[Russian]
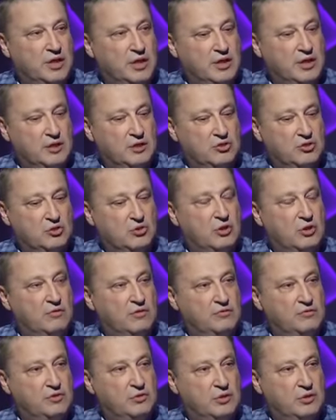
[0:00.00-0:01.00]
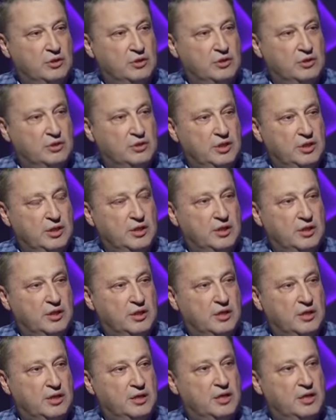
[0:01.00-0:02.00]
как они здорово все это сделали,
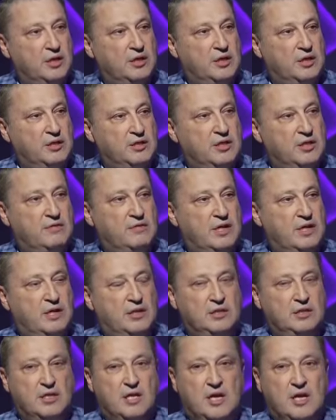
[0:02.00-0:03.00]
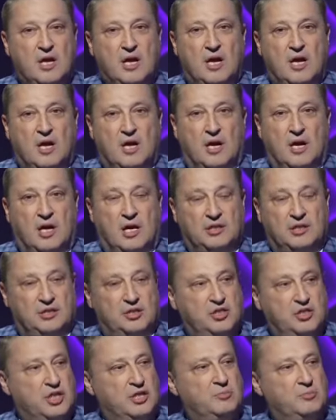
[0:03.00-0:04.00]
как они организовались. А сейчас